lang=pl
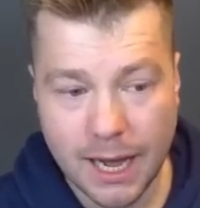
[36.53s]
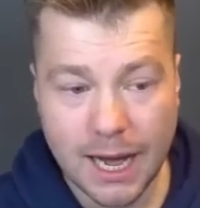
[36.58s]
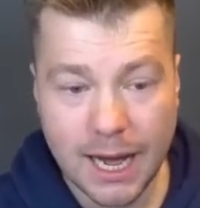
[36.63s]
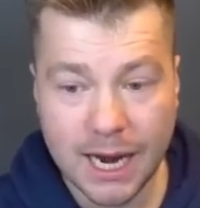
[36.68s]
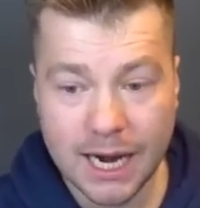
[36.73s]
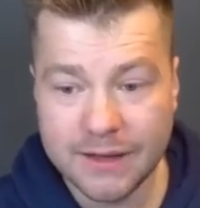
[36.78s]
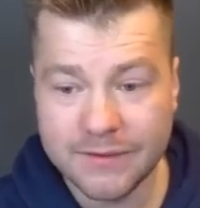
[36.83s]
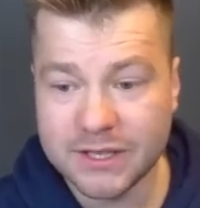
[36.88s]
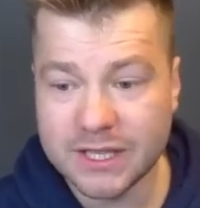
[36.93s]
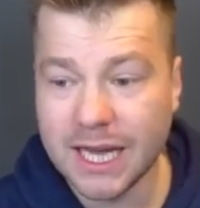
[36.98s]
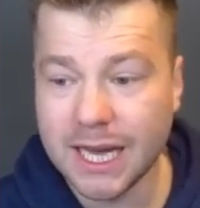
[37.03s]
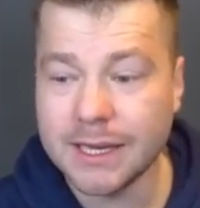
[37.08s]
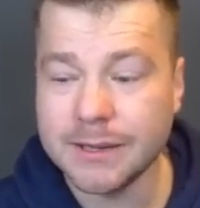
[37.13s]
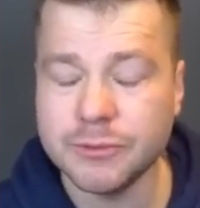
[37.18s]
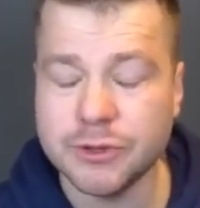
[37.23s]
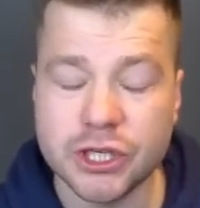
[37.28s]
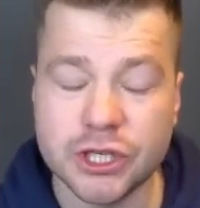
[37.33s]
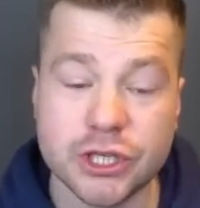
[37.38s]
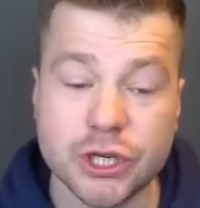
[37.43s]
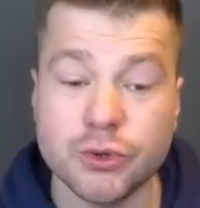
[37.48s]
ale wydaje mi
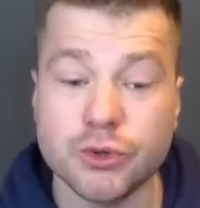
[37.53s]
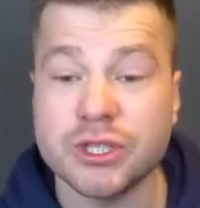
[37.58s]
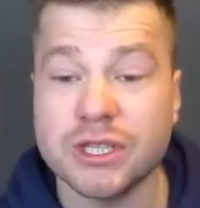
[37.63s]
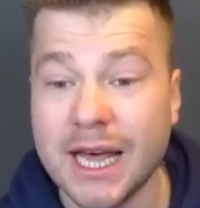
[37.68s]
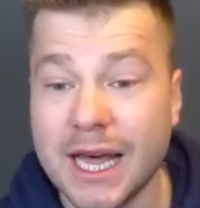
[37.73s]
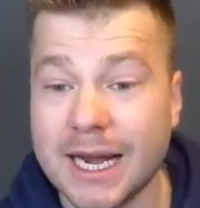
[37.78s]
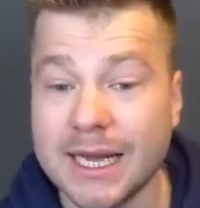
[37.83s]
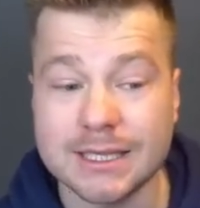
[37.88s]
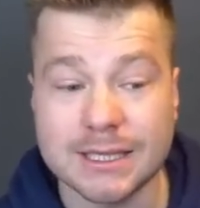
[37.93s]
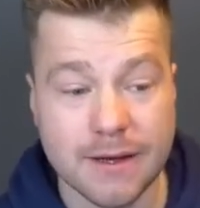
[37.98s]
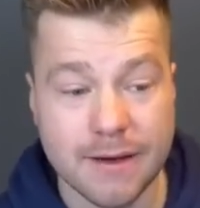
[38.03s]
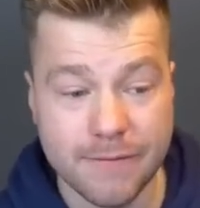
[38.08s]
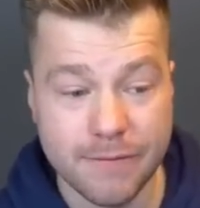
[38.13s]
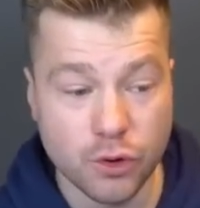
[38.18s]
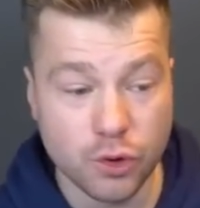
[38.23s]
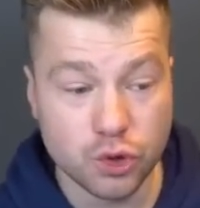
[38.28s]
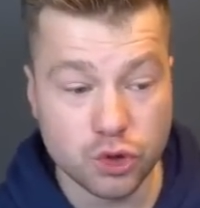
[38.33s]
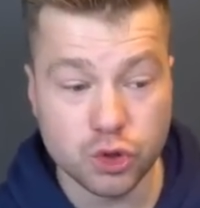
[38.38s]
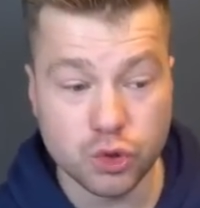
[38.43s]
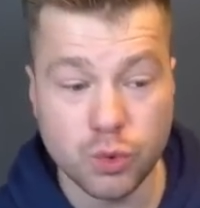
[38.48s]
się, że już teraz
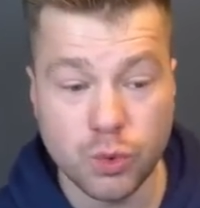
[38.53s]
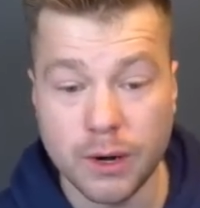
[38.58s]
wrócił